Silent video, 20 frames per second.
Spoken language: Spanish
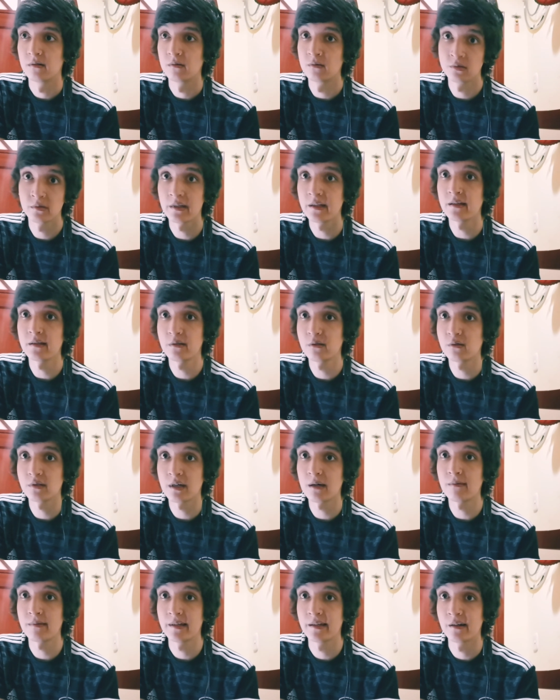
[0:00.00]
ustedes no
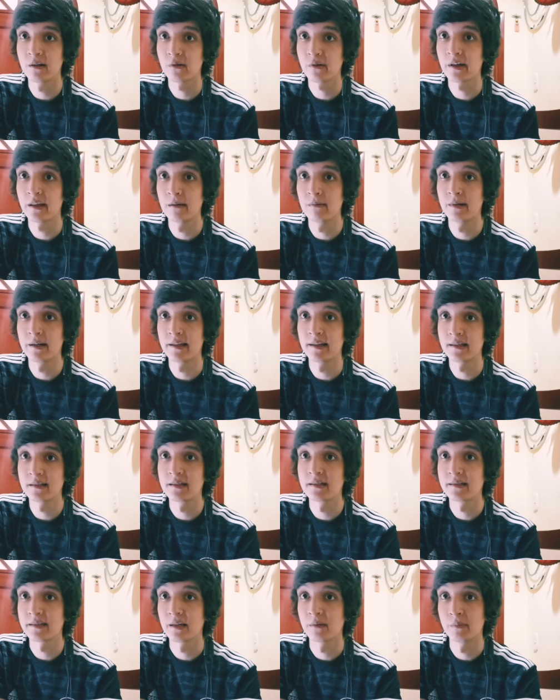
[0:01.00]
saben en lo que de verdad
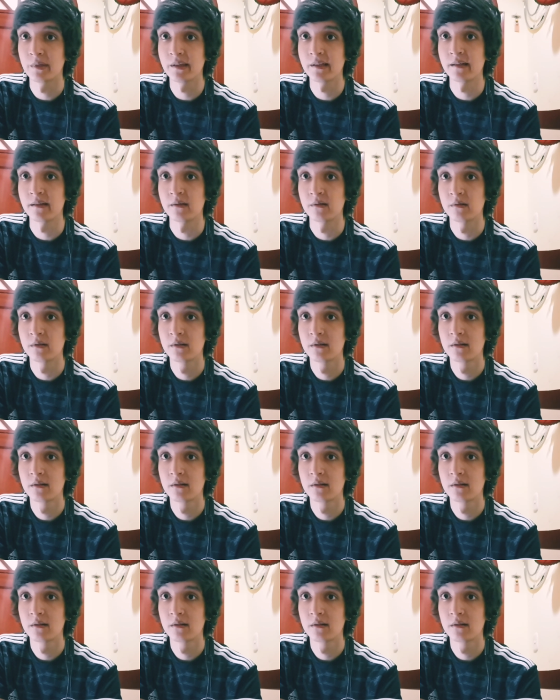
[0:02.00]
se están metiendo.